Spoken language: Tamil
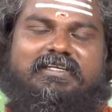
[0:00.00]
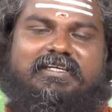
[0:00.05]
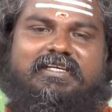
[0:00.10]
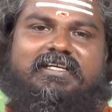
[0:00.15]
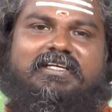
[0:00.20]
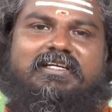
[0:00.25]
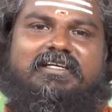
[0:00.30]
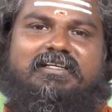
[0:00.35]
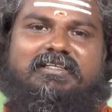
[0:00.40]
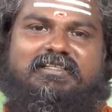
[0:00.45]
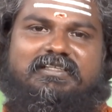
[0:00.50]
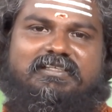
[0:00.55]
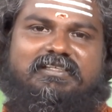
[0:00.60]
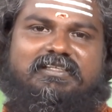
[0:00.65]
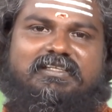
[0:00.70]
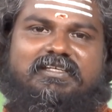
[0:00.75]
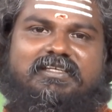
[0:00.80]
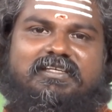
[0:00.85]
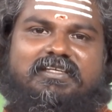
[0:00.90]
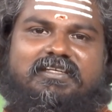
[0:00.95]
கீழா
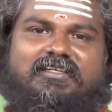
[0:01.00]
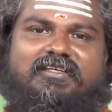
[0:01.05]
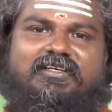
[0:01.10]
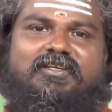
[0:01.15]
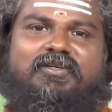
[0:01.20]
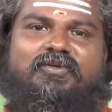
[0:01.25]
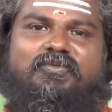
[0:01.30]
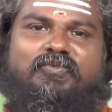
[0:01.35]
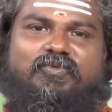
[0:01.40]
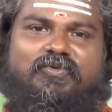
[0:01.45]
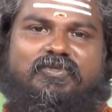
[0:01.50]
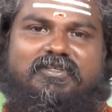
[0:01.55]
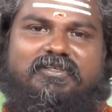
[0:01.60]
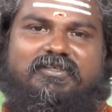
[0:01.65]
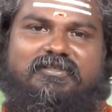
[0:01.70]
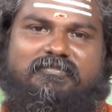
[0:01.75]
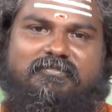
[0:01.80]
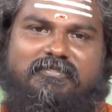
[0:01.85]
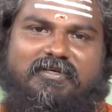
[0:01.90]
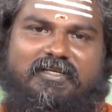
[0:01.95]
நெல்லி ஒரு
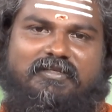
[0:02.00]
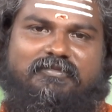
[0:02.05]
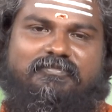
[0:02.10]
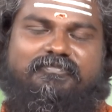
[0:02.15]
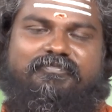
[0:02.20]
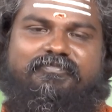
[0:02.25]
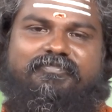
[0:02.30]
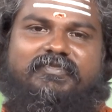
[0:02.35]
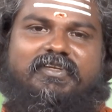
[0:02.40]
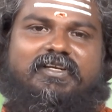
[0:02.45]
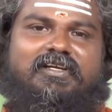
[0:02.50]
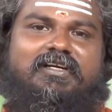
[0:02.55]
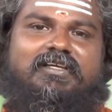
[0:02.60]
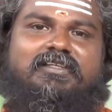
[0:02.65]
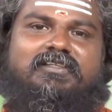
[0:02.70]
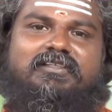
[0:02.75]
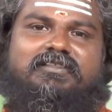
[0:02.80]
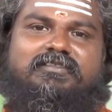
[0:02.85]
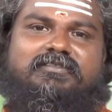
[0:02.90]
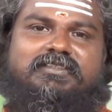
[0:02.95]
பலம்
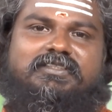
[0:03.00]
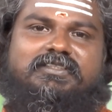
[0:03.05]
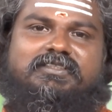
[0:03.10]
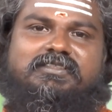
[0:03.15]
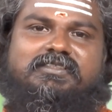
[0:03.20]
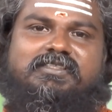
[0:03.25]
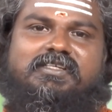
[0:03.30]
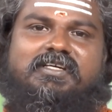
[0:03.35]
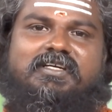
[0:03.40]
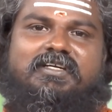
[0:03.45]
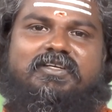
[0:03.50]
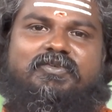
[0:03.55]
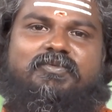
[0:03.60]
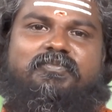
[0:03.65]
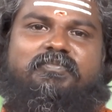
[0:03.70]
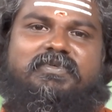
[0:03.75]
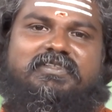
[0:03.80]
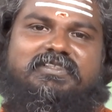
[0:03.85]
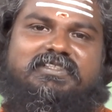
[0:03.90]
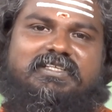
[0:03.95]
அதாவது
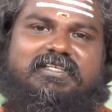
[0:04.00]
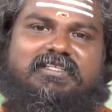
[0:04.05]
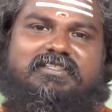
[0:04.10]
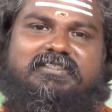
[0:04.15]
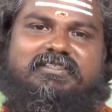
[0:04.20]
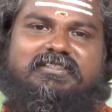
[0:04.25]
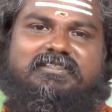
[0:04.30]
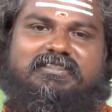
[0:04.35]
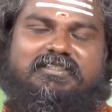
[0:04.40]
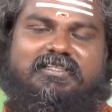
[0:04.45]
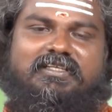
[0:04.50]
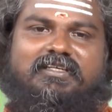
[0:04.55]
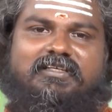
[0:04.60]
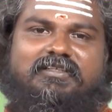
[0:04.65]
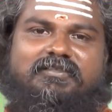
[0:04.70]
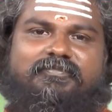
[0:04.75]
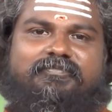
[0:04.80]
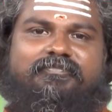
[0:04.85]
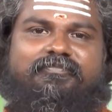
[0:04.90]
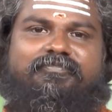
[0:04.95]
முப்பத்தி ஐந்து
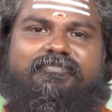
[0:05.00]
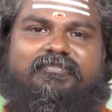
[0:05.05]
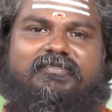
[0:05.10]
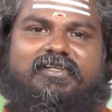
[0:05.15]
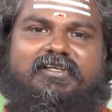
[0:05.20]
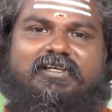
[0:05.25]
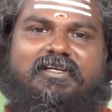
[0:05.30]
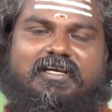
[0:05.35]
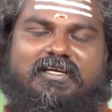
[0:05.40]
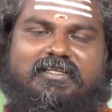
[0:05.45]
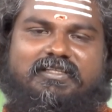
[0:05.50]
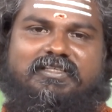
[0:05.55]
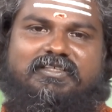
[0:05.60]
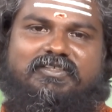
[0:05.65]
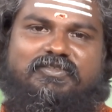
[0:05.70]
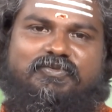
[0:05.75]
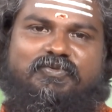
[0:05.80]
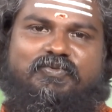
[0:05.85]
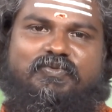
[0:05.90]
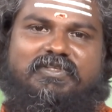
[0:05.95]
கிராம்
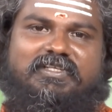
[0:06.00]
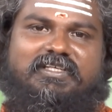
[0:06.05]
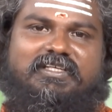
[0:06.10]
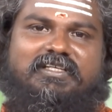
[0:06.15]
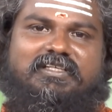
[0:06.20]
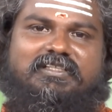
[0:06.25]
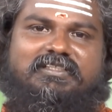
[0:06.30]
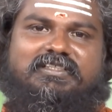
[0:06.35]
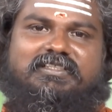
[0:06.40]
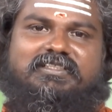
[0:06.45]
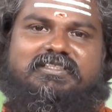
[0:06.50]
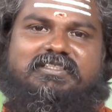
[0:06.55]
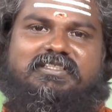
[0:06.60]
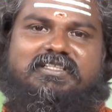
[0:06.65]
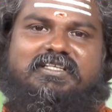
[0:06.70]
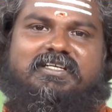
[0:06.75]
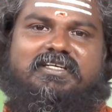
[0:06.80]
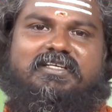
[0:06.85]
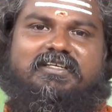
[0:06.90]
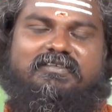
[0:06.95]
அதற்கு துணையாக
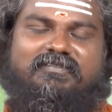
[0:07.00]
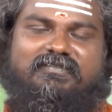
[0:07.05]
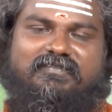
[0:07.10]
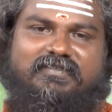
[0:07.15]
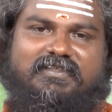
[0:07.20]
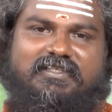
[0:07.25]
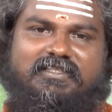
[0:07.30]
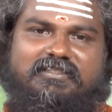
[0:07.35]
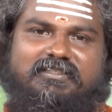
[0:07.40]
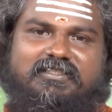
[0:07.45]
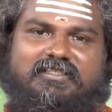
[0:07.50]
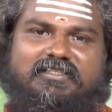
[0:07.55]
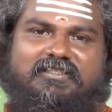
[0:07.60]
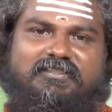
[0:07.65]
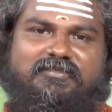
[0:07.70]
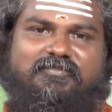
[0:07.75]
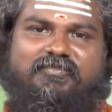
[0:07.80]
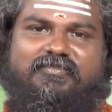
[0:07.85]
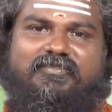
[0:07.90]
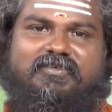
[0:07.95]

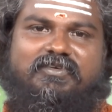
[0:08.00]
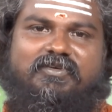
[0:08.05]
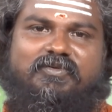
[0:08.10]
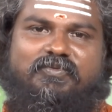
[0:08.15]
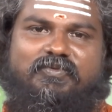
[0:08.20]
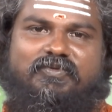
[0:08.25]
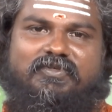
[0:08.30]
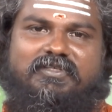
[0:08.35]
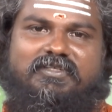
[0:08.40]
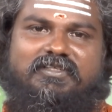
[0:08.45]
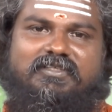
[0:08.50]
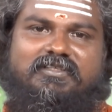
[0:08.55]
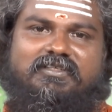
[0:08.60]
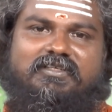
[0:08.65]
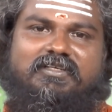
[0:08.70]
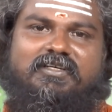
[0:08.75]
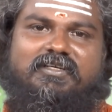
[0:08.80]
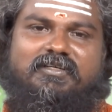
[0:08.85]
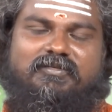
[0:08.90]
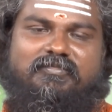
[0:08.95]
வெந்தயம் ஒரு
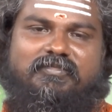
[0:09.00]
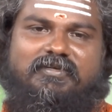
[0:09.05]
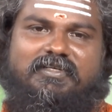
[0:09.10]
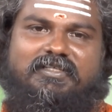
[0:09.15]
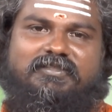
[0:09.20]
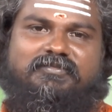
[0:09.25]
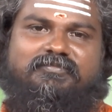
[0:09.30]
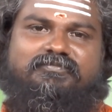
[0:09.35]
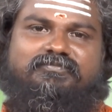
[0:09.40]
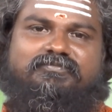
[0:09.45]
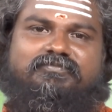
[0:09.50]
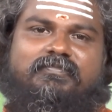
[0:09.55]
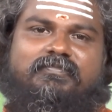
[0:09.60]
பலம்